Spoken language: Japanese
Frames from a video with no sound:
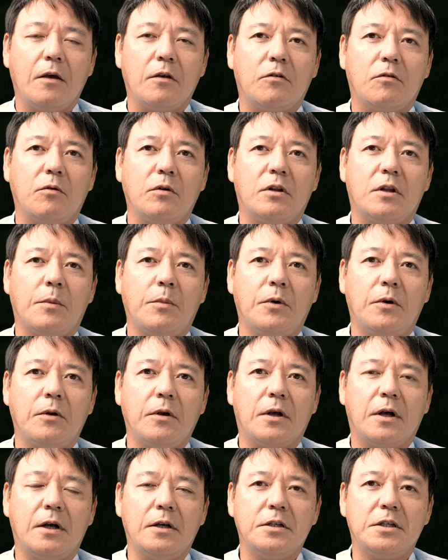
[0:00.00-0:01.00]
そういったもの
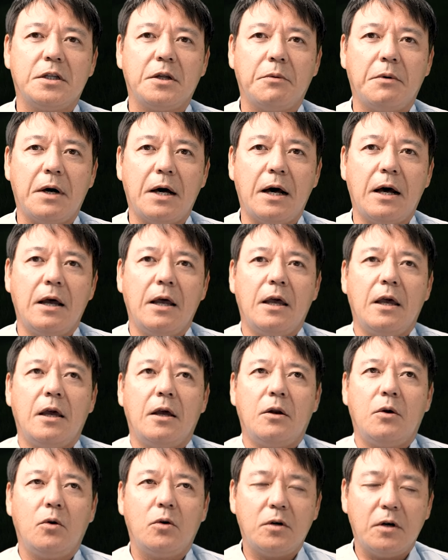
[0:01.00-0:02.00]
に関しては、
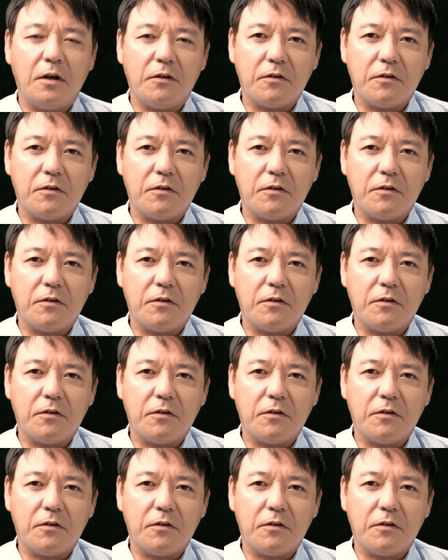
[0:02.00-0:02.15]
6